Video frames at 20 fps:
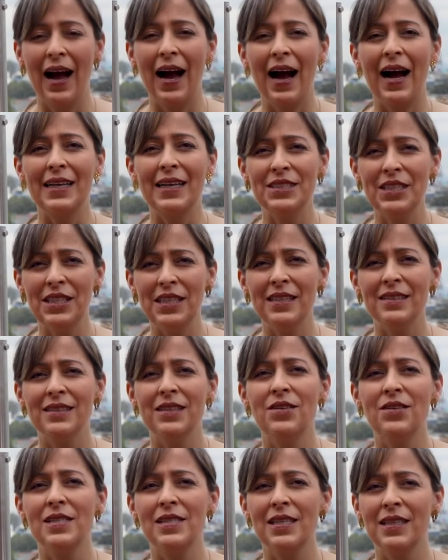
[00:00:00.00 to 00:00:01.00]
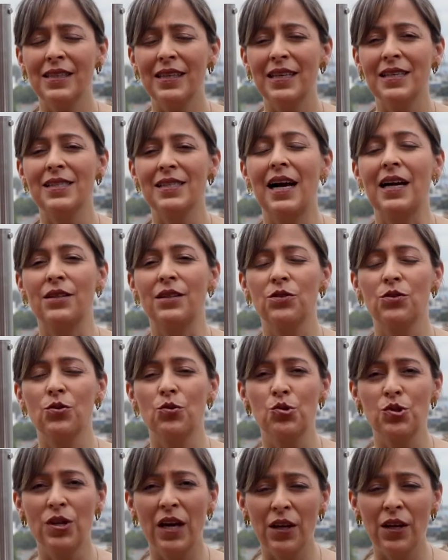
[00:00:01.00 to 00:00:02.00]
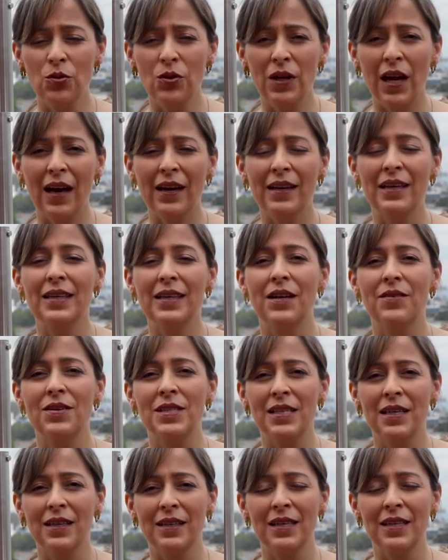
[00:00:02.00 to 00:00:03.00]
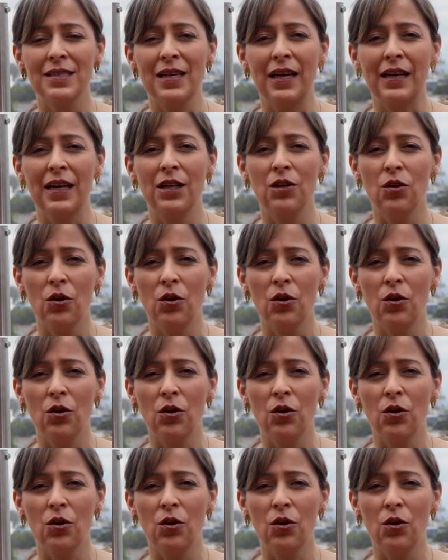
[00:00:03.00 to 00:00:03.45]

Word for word: Allí debes ingresar tu cédula y debes ingresar el